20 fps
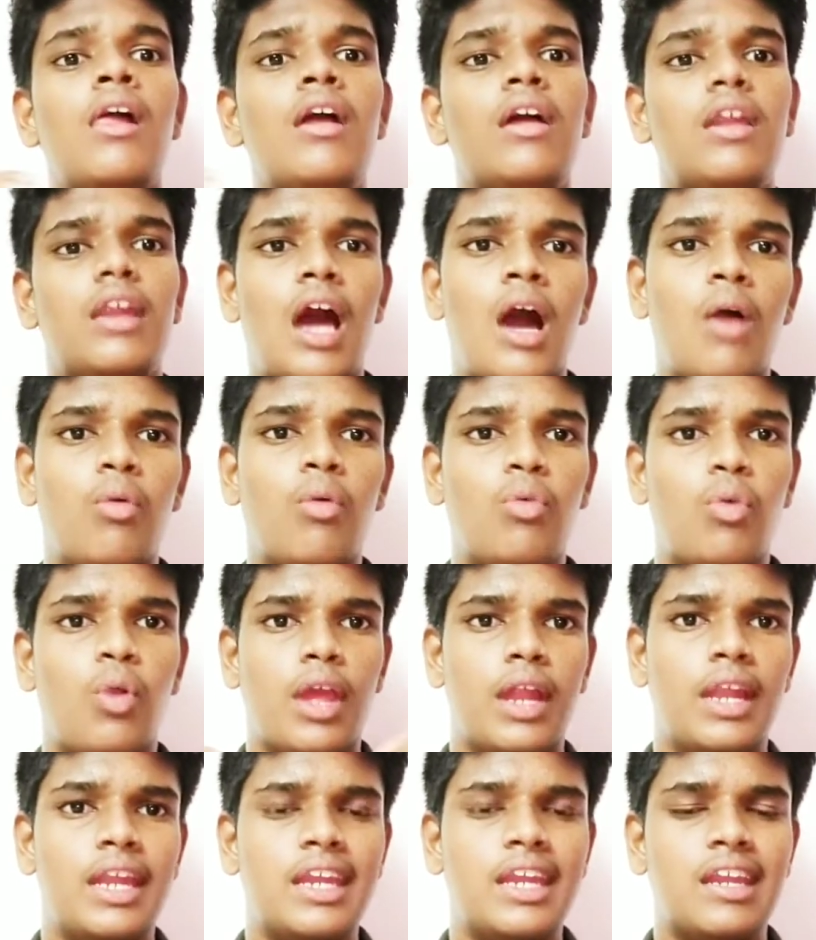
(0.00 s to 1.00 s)
நான்
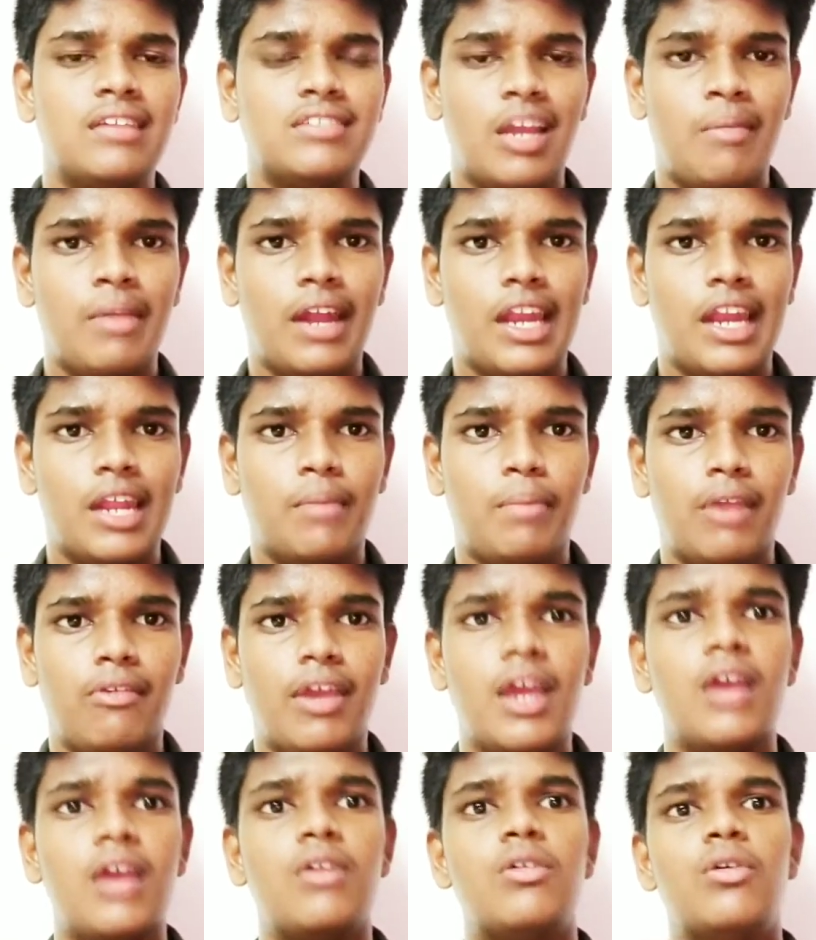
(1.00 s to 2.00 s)
உங்களுடைய டீட்டெயில்ஸ் எல்லாமே கலெக்ட்
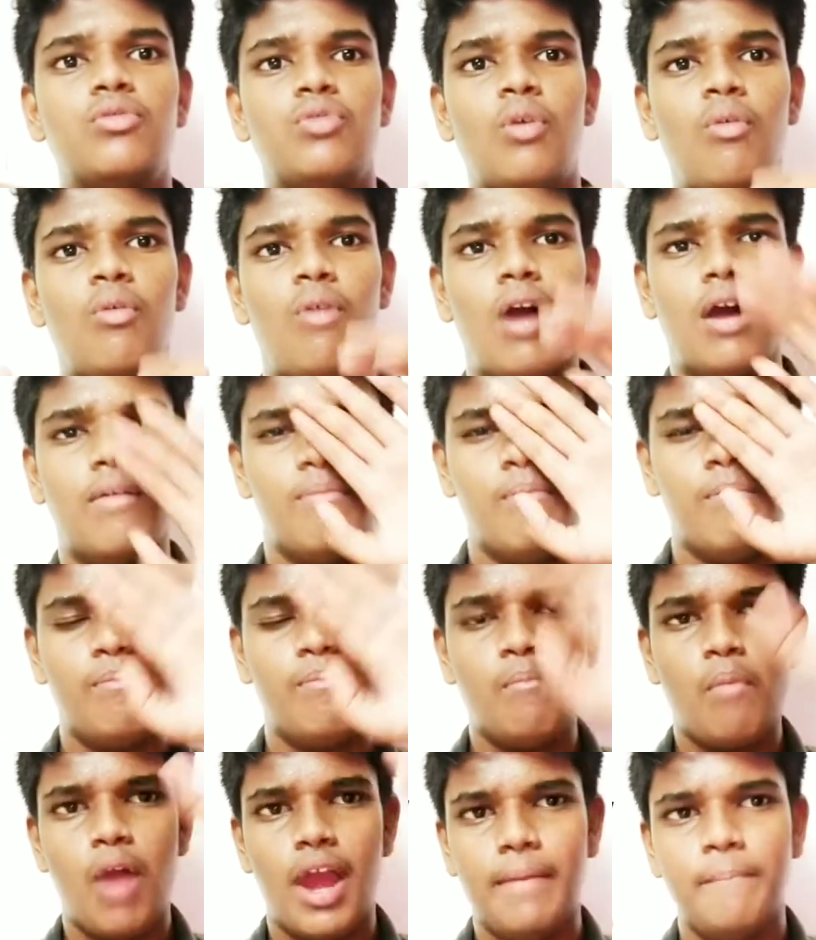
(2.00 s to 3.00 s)
பண்ணுவேன் ஸோ வா
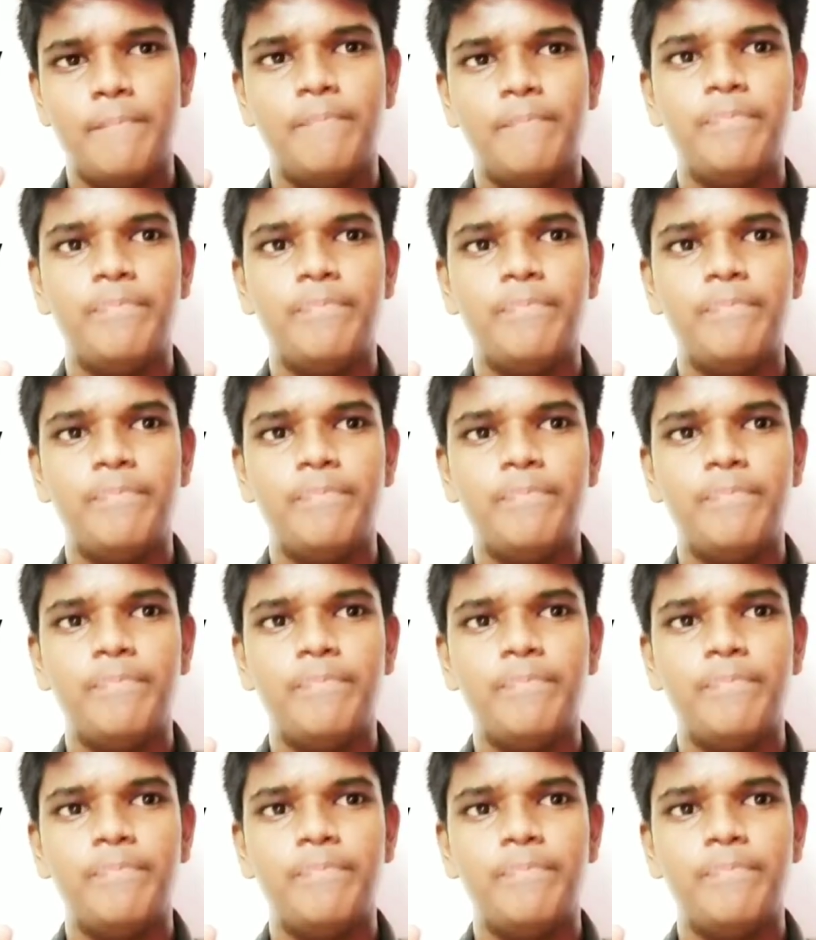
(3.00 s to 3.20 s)
பாய்